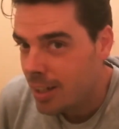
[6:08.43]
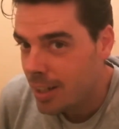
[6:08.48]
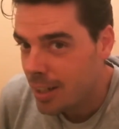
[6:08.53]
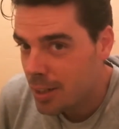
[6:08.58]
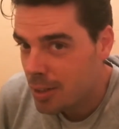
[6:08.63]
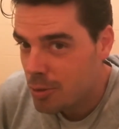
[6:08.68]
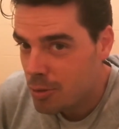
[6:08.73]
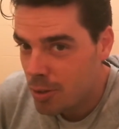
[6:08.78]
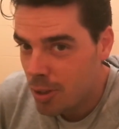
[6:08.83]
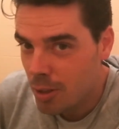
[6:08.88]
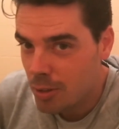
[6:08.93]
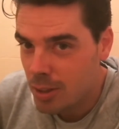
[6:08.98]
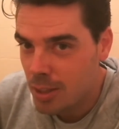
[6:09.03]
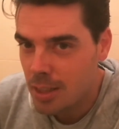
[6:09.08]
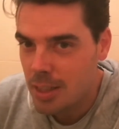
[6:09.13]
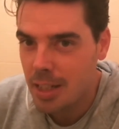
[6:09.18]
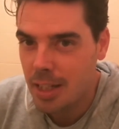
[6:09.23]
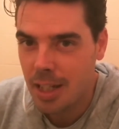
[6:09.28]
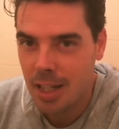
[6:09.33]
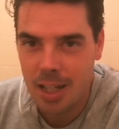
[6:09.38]
es una
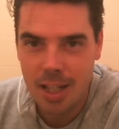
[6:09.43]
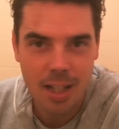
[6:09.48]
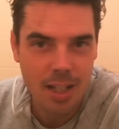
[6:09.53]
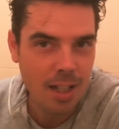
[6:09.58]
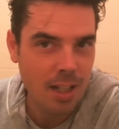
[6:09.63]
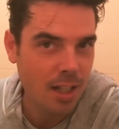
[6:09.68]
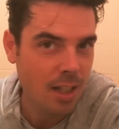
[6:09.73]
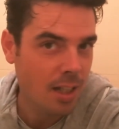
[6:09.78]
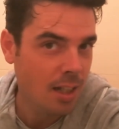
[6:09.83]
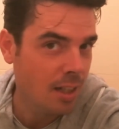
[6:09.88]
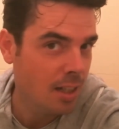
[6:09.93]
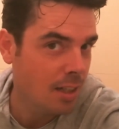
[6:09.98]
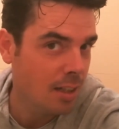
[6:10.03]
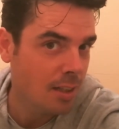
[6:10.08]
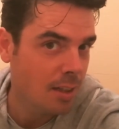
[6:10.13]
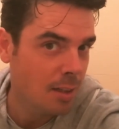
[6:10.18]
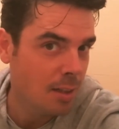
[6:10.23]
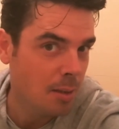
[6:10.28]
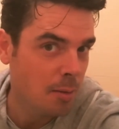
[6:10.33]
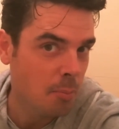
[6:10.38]
auténtica
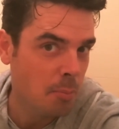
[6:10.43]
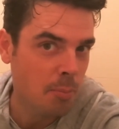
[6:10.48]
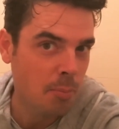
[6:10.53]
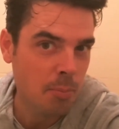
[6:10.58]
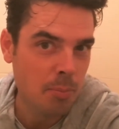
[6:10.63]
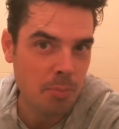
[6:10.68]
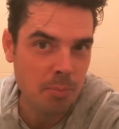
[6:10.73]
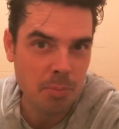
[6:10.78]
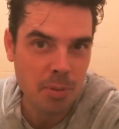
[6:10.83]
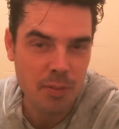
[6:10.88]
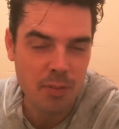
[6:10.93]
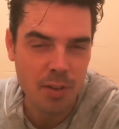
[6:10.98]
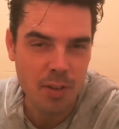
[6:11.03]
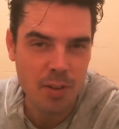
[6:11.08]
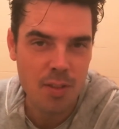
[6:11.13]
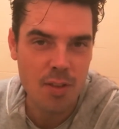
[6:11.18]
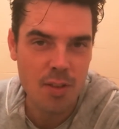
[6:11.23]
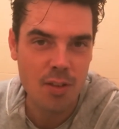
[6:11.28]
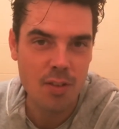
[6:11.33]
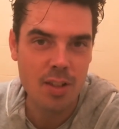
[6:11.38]
eh,
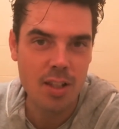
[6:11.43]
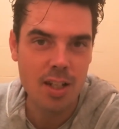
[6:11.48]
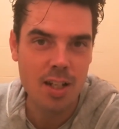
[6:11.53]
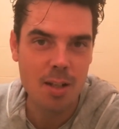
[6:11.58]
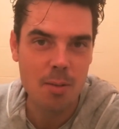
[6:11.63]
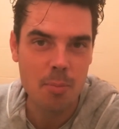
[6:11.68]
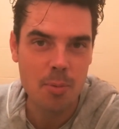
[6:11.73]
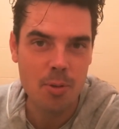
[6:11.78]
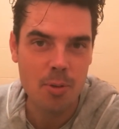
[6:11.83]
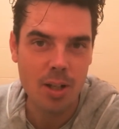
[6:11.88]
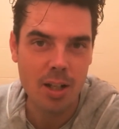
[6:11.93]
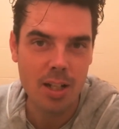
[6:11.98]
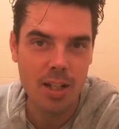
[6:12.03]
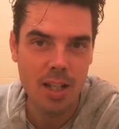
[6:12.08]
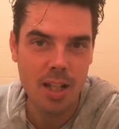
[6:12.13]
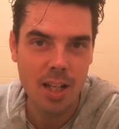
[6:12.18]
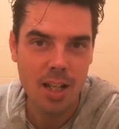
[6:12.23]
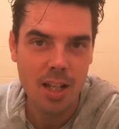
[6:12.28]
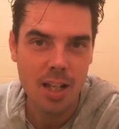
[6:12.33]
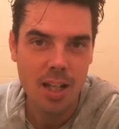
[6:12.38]
perfección de la
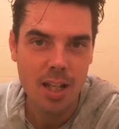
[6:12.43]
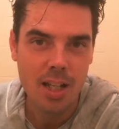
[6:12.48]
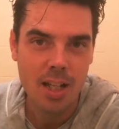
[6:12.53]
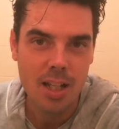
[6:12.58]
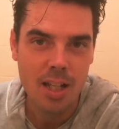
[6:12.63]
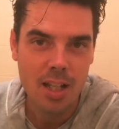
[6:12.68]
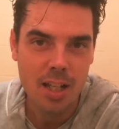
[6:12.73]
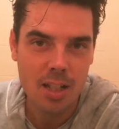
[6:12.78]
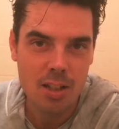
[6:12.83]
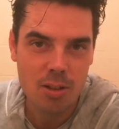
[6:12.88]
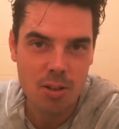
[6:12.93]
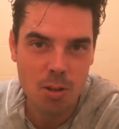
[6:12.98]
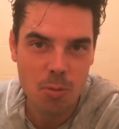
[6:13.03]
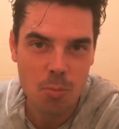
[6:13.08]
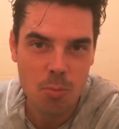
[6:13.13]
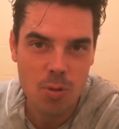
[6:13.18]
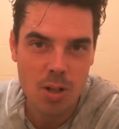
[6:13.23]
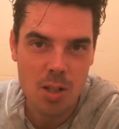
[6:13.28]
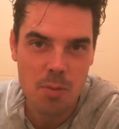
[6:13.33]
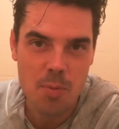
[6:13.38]
peluquería. Es
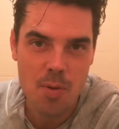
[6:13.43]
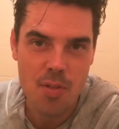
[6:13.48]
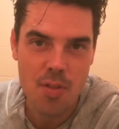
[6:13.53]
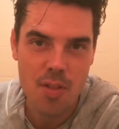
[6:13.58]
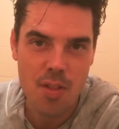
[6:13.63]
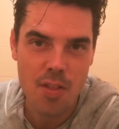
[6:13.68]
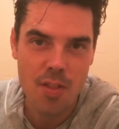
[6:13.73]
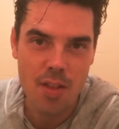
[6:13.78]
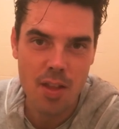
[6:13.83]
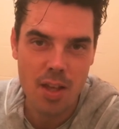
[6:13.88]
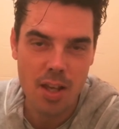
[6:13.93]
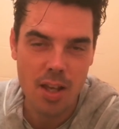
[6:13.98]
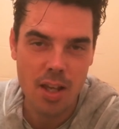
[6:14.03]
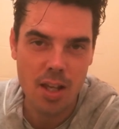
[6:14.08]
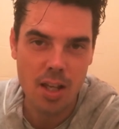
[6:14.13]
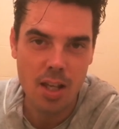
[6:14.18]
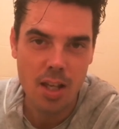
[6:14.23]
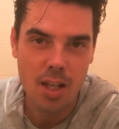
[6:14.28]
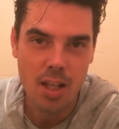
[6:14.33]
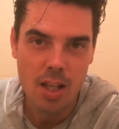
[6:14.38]
como una especie
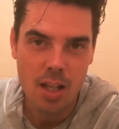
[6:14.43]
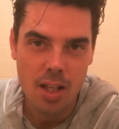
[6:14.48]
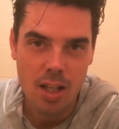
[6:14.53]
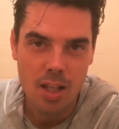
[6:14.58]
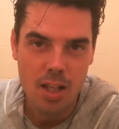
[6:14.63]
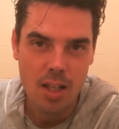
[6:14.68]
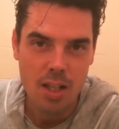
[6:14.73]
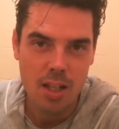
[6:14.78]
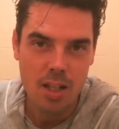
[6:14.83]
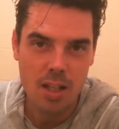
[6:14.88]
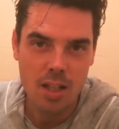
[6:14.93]
de... Mierda.